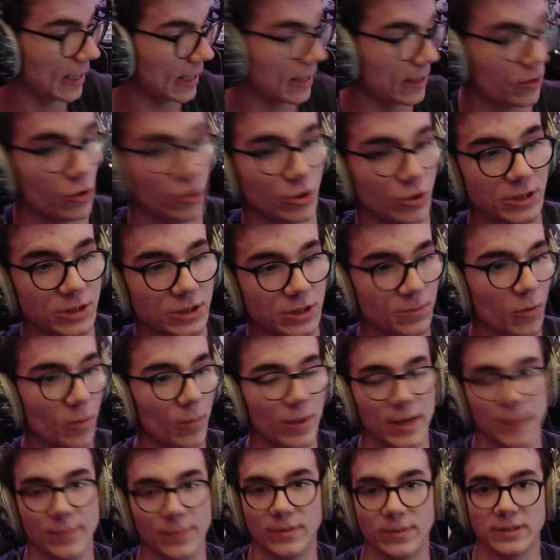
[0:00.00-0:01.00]
Größtes
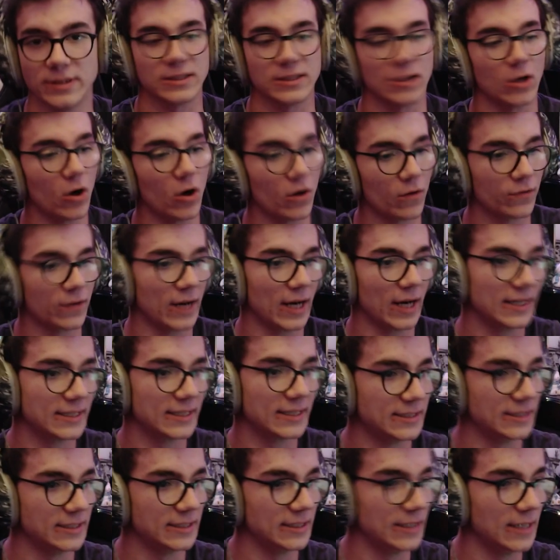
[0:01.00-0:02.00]
Problem ist, oft heißen
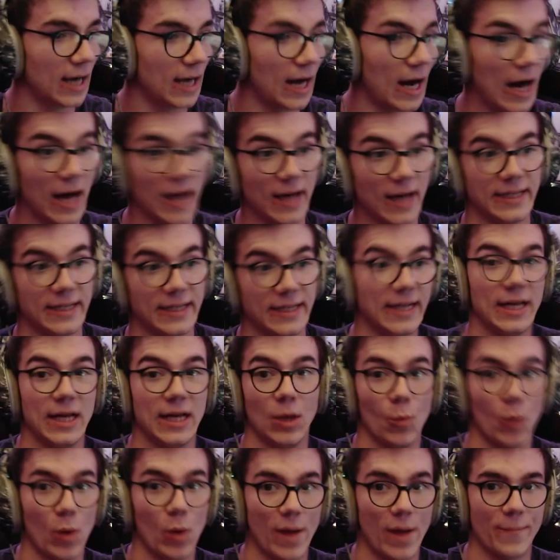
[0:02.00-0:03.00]
sie
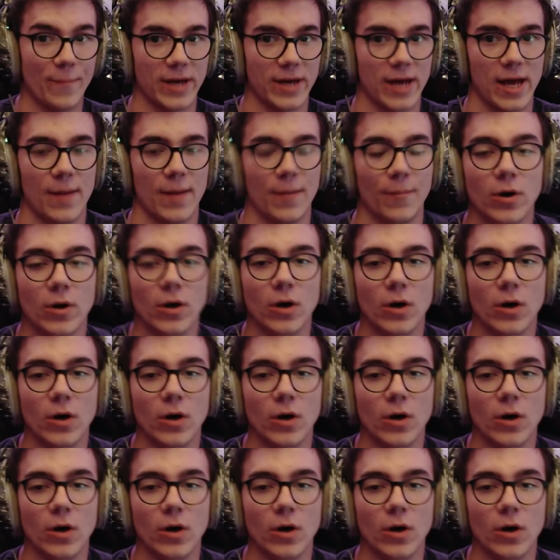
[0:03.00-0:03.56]
HD-Webcam.